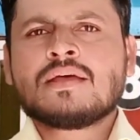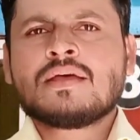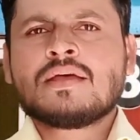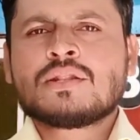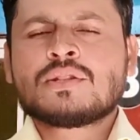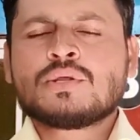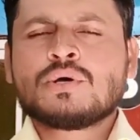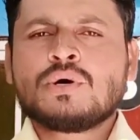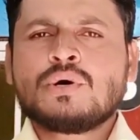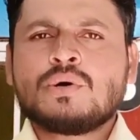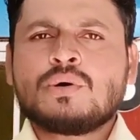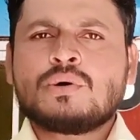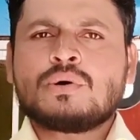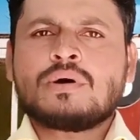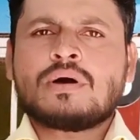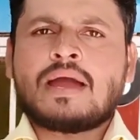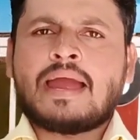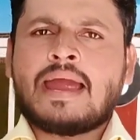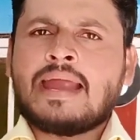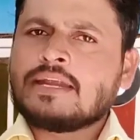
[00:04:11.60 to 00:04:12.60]
तो
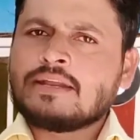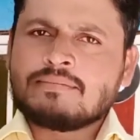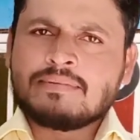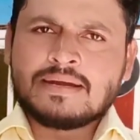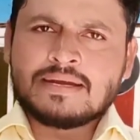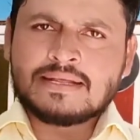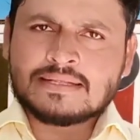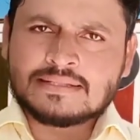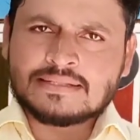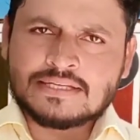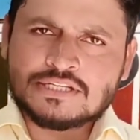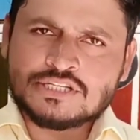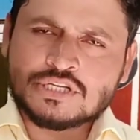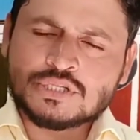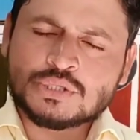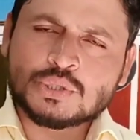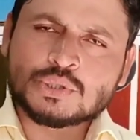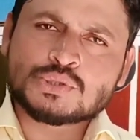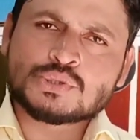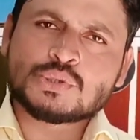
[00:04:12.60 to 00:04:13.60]
एंटीबायोटिक दीजिए
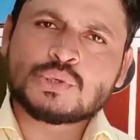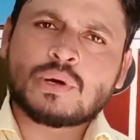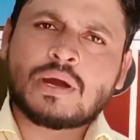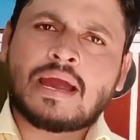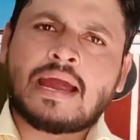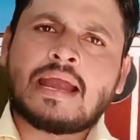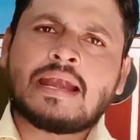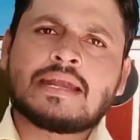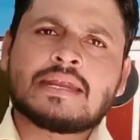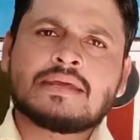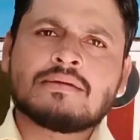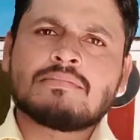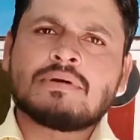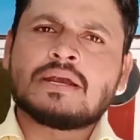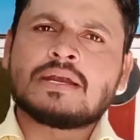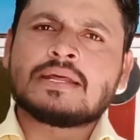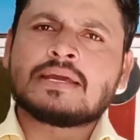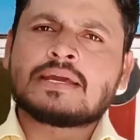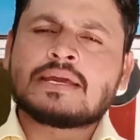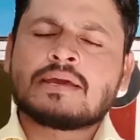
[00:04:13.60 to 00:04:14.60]
दोस्तों
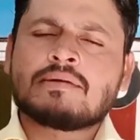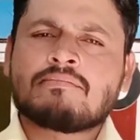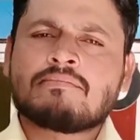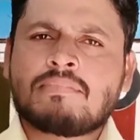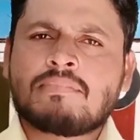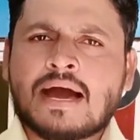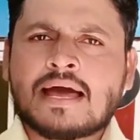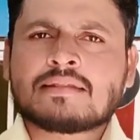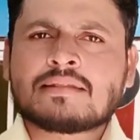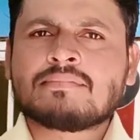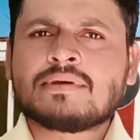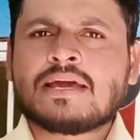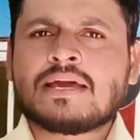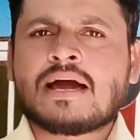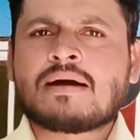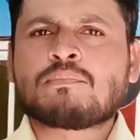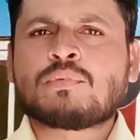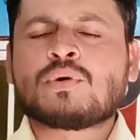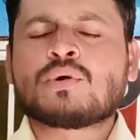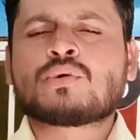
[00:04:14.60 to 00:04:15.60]
एंटीबायोटिक के बाद में
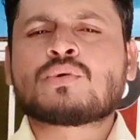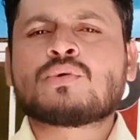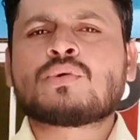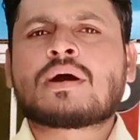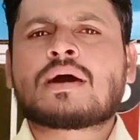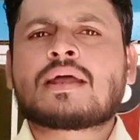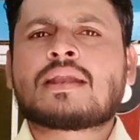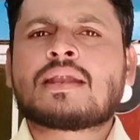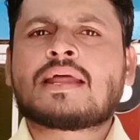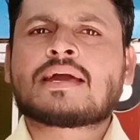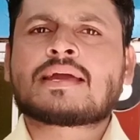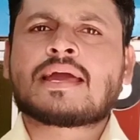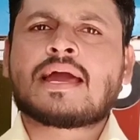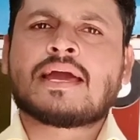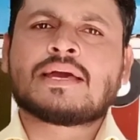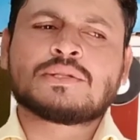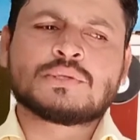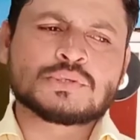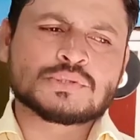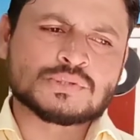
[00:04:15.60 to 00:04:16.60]
आप लोग को करना क्या
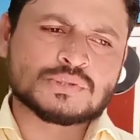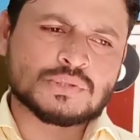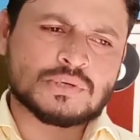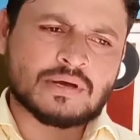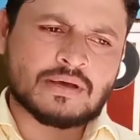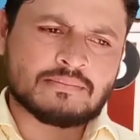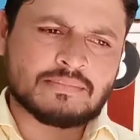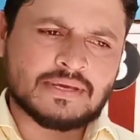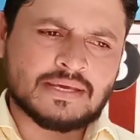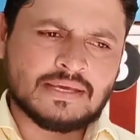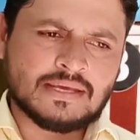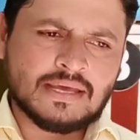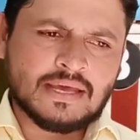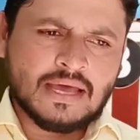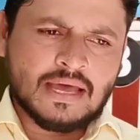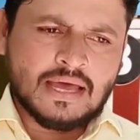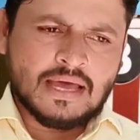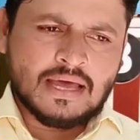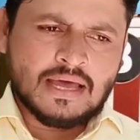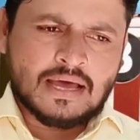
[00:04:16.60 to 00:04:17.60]
है दोस्तों अभी
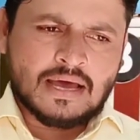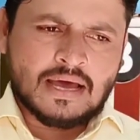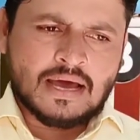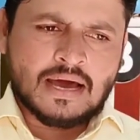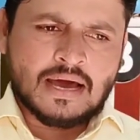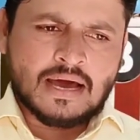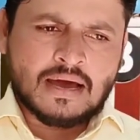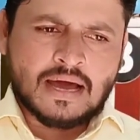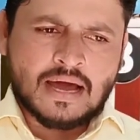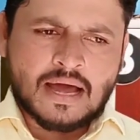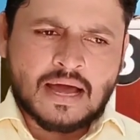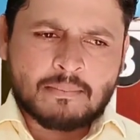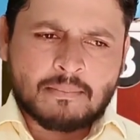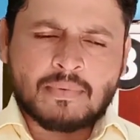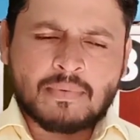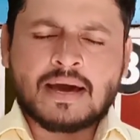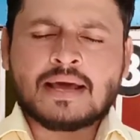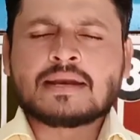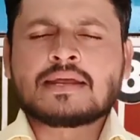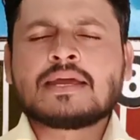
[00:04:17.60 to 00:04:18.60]

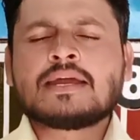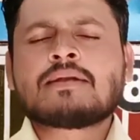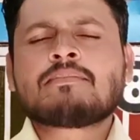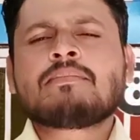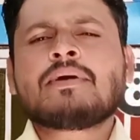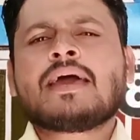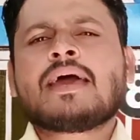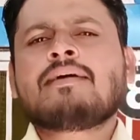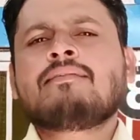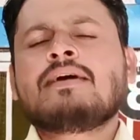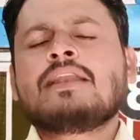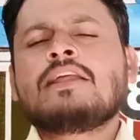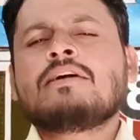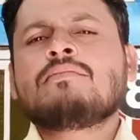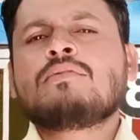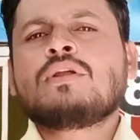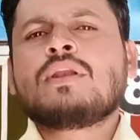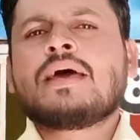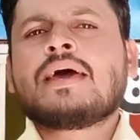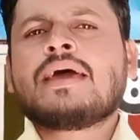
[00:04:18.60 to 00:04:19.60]
मार्केट में
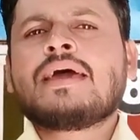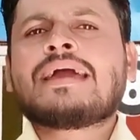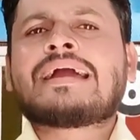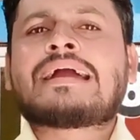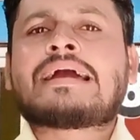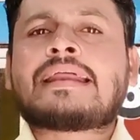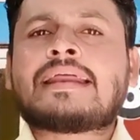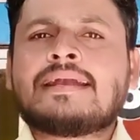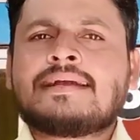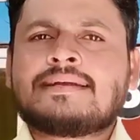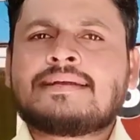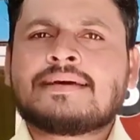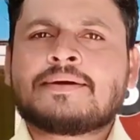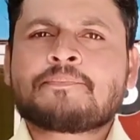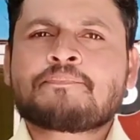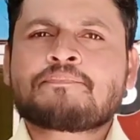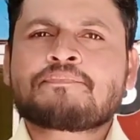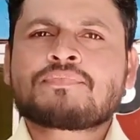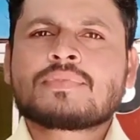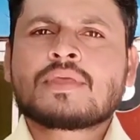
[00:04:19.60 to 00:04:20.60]
अवेलेबल है ग्रिट
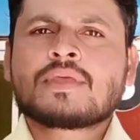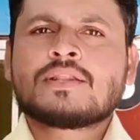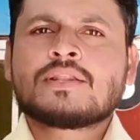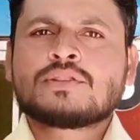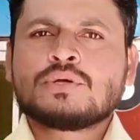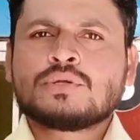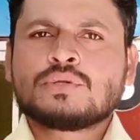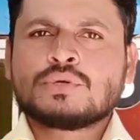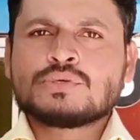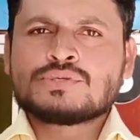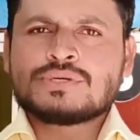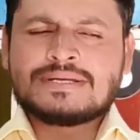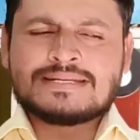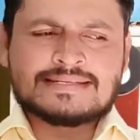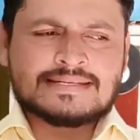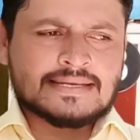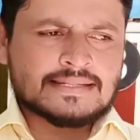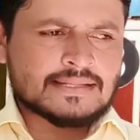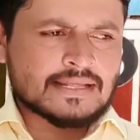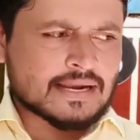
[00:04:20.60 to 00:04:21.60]
तो दोस्तों
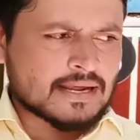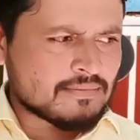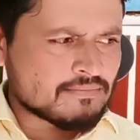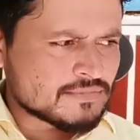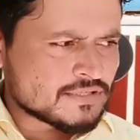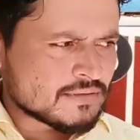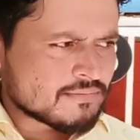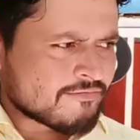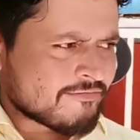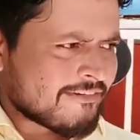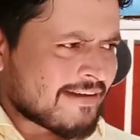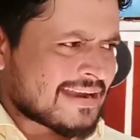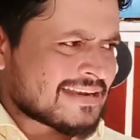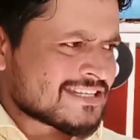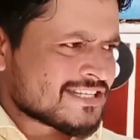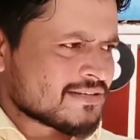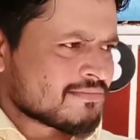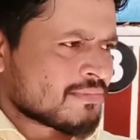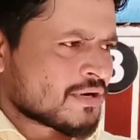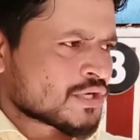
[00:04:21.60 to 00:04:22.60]
इसके अंदर हम जब
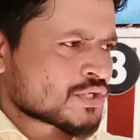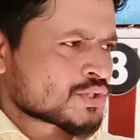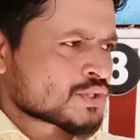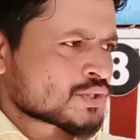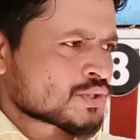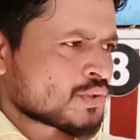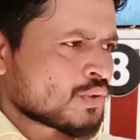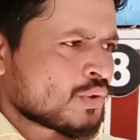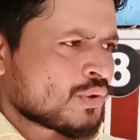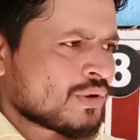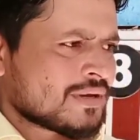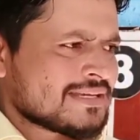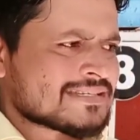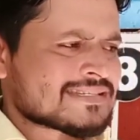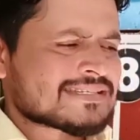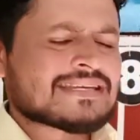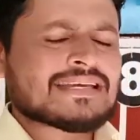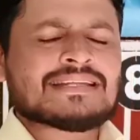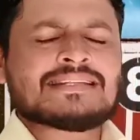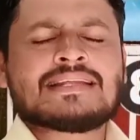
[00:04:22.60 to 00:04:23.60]
फैंसी बर्ड को
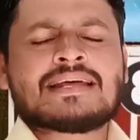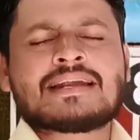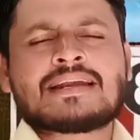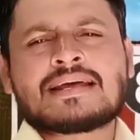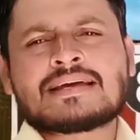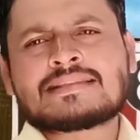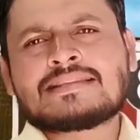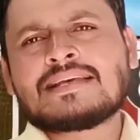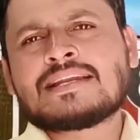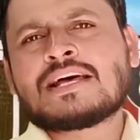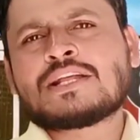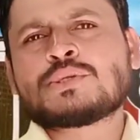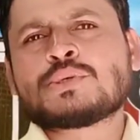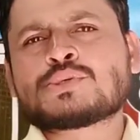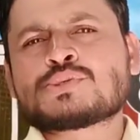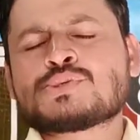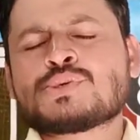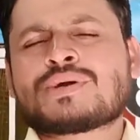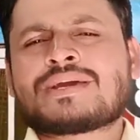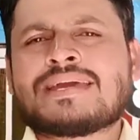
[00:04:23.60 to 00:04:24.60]
इसके अंदर रखते ना
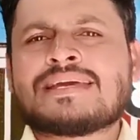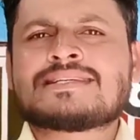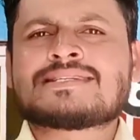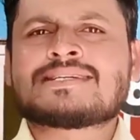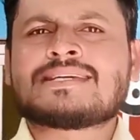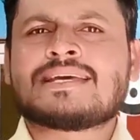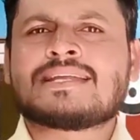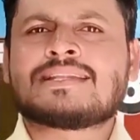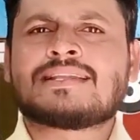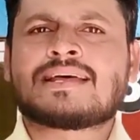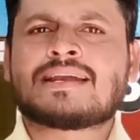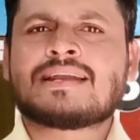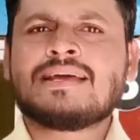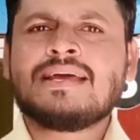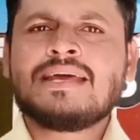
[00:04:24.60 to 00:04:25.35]
दोस्तों केज के अंदर